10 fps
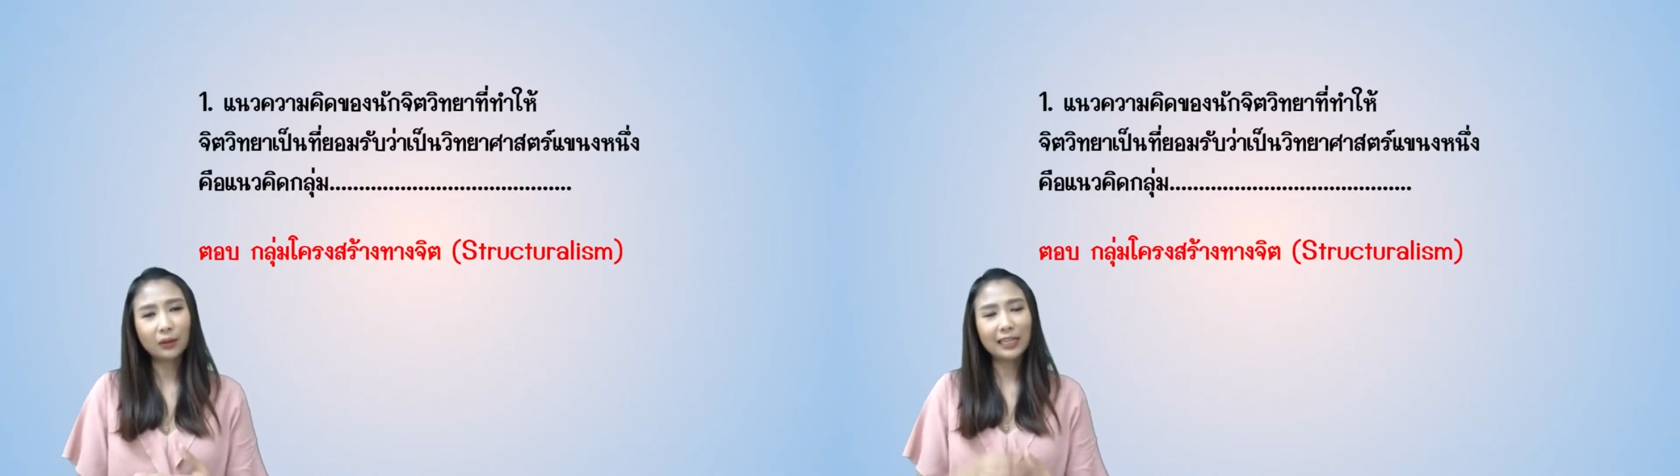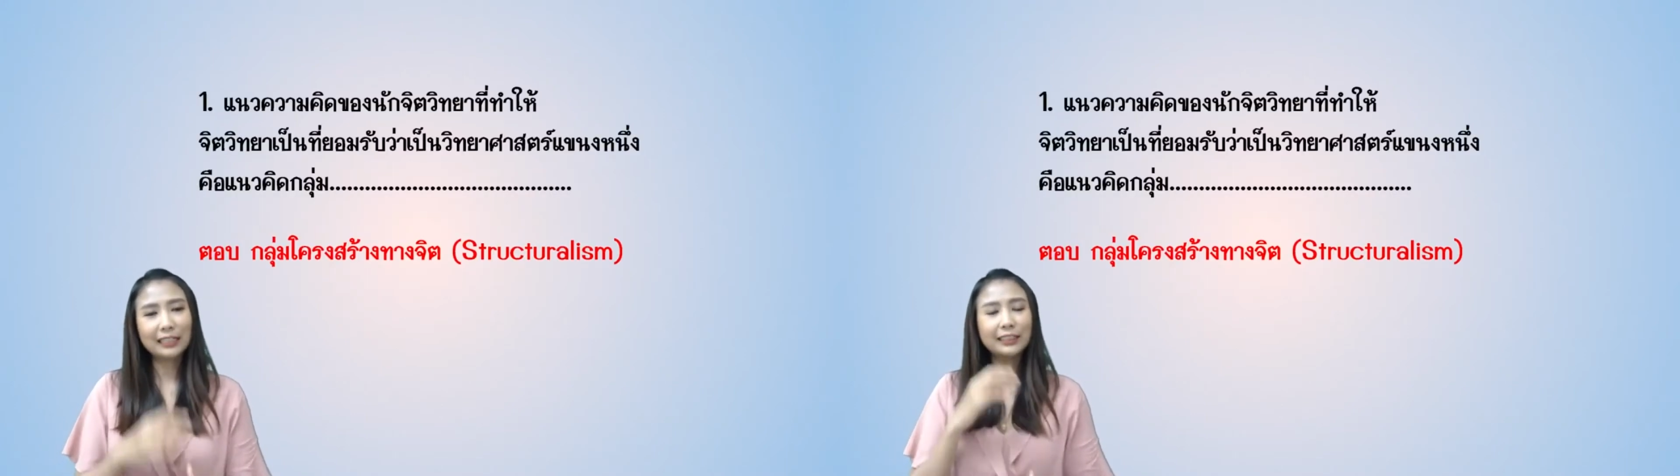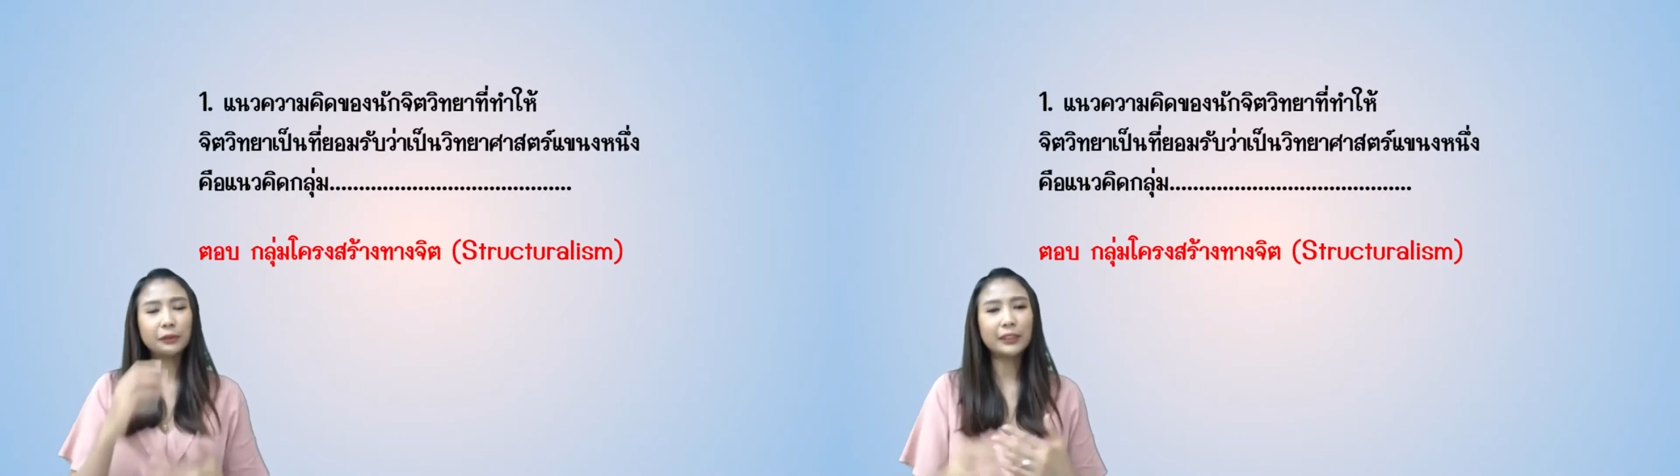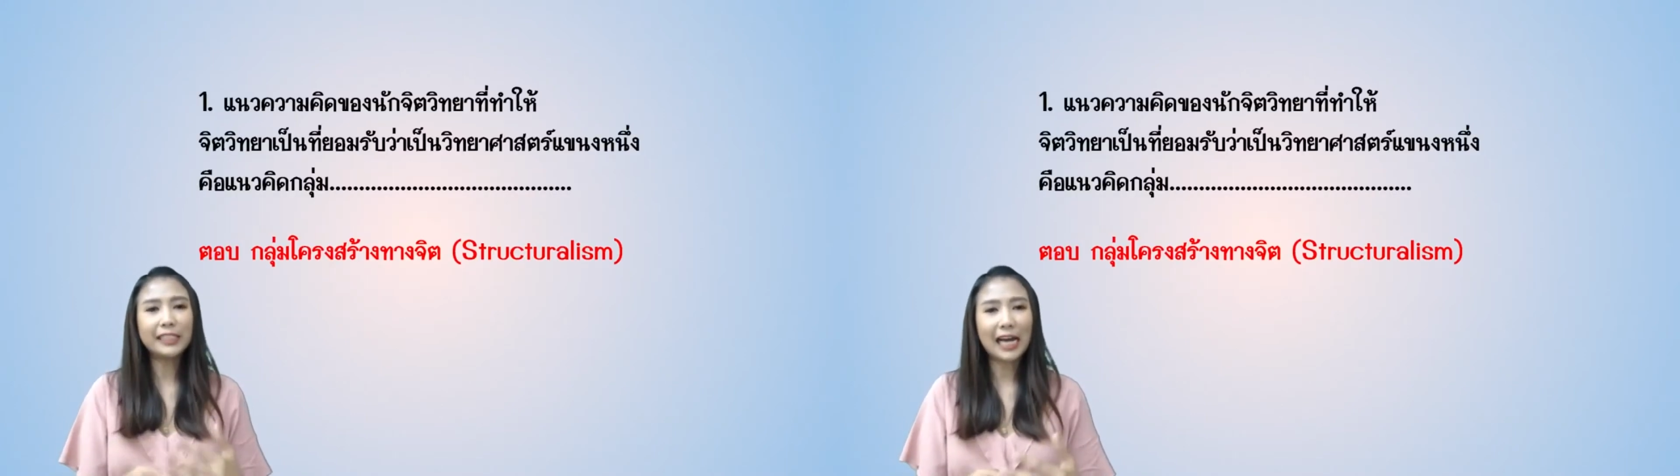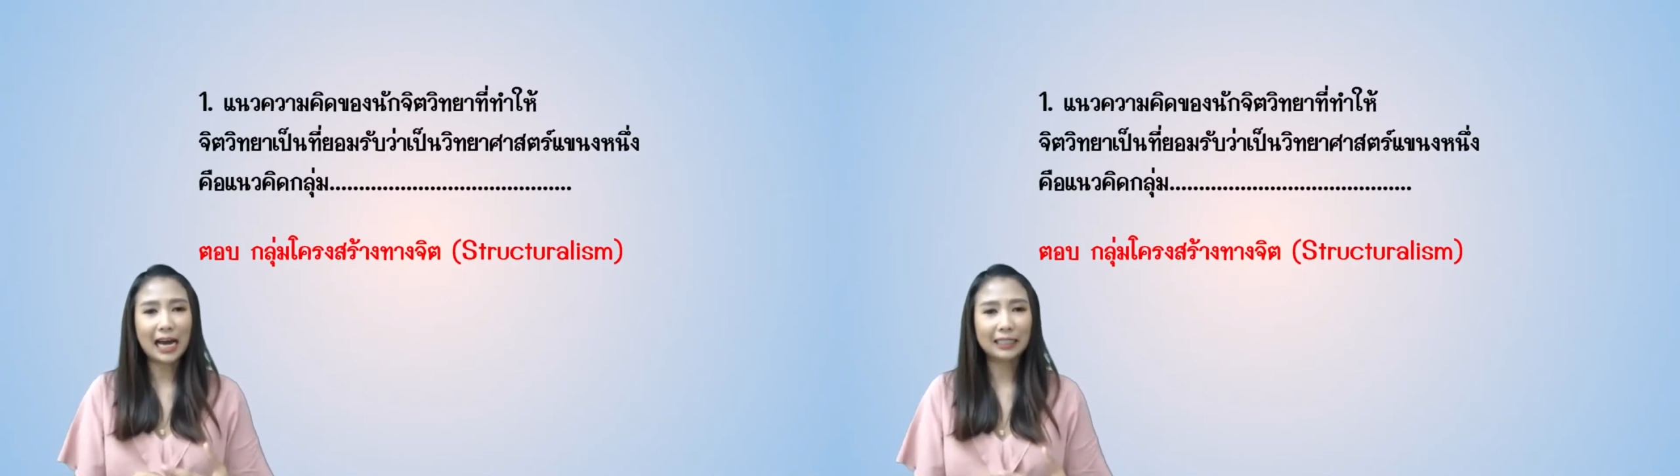ของนักจิตวิท
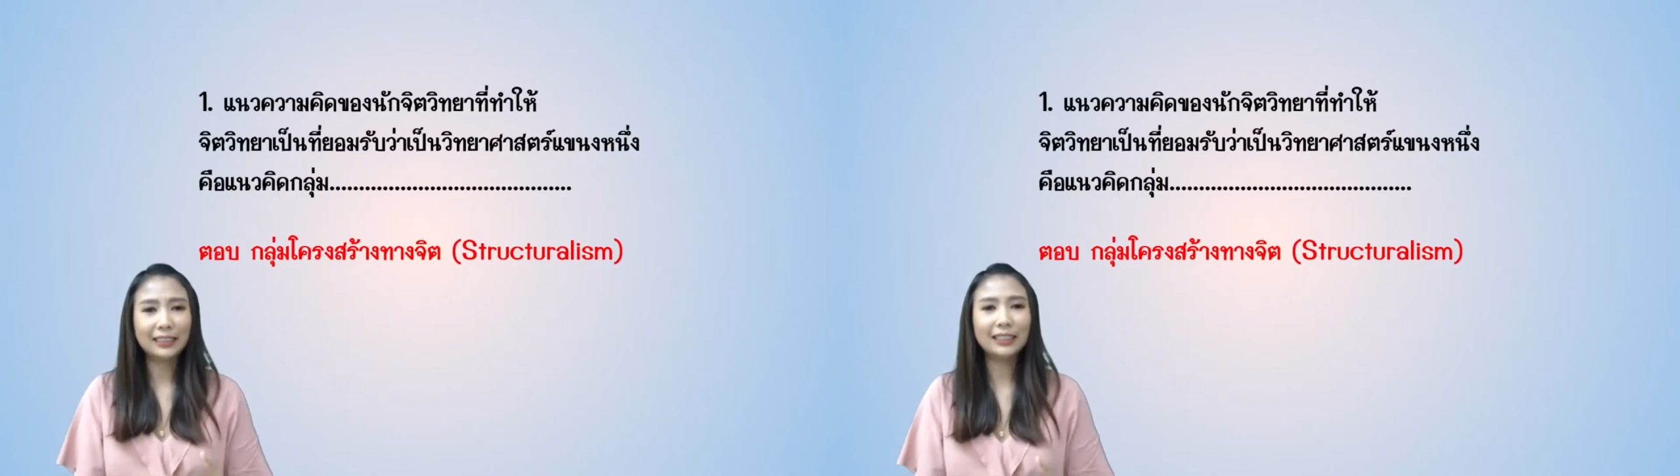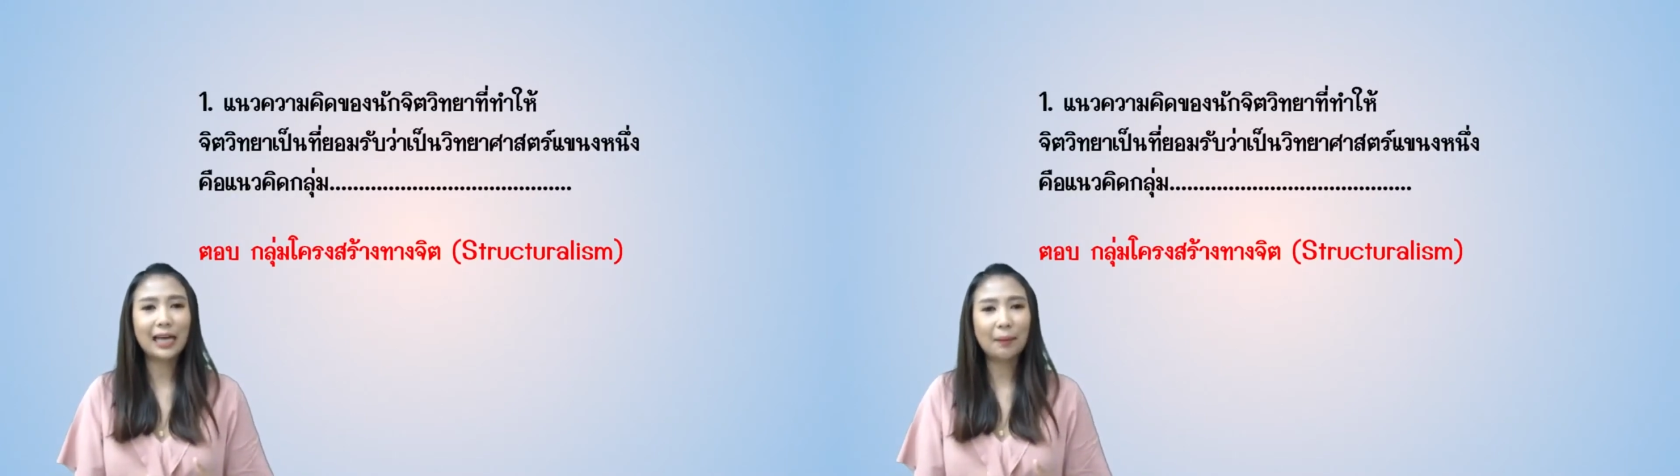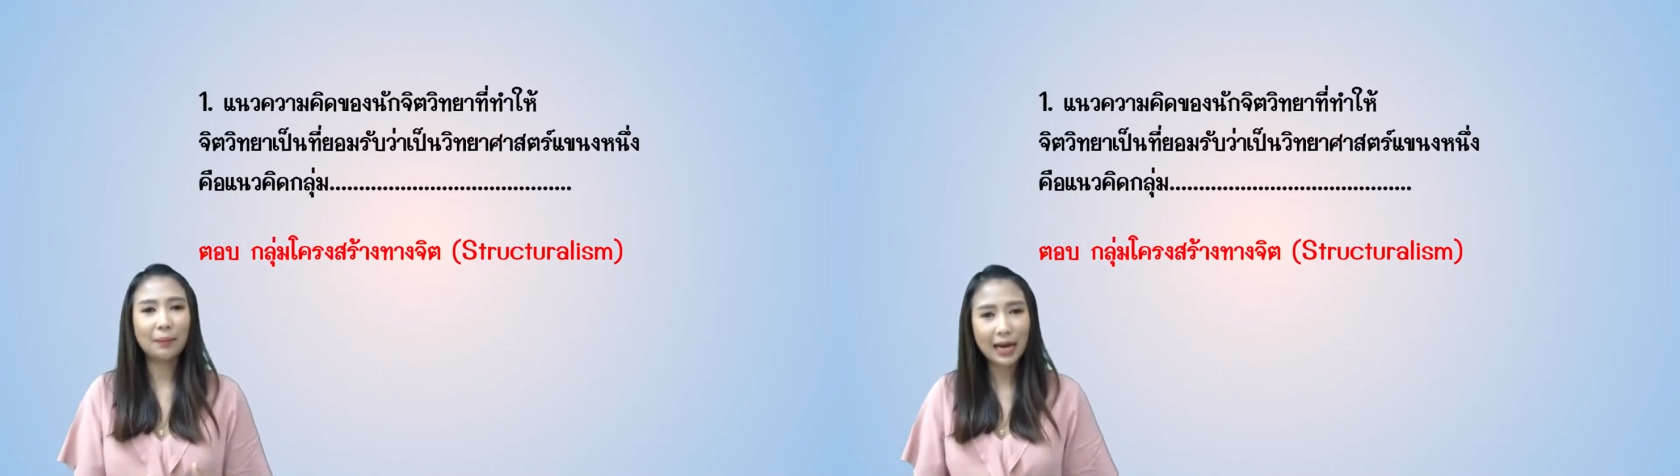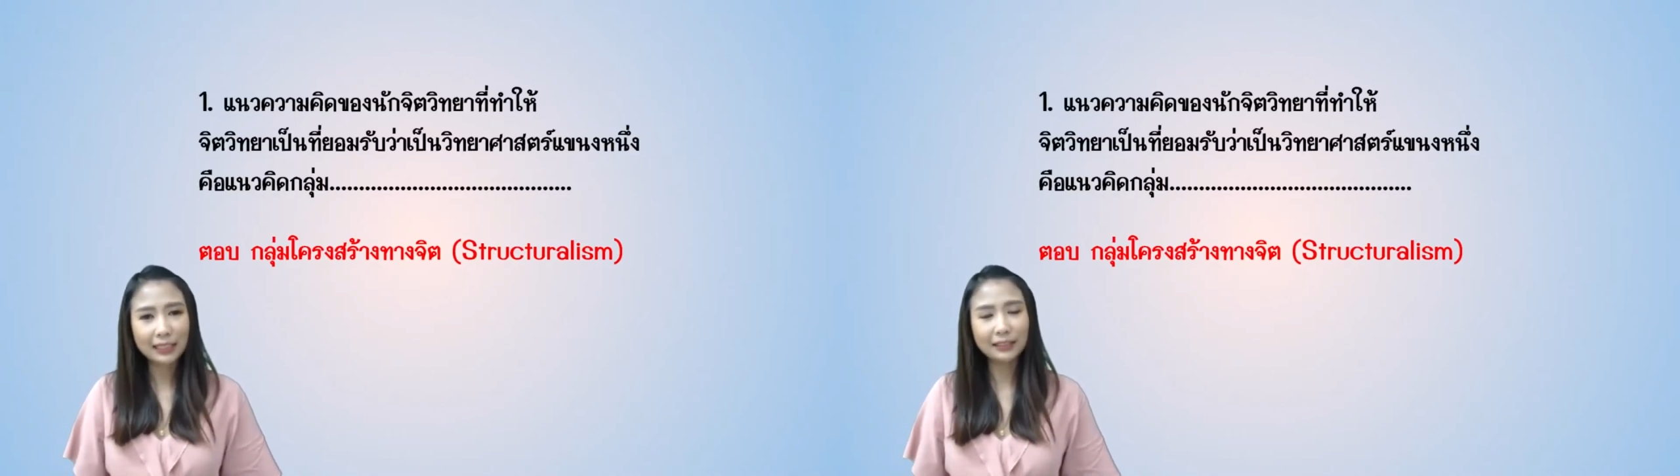ยาที่ทำให้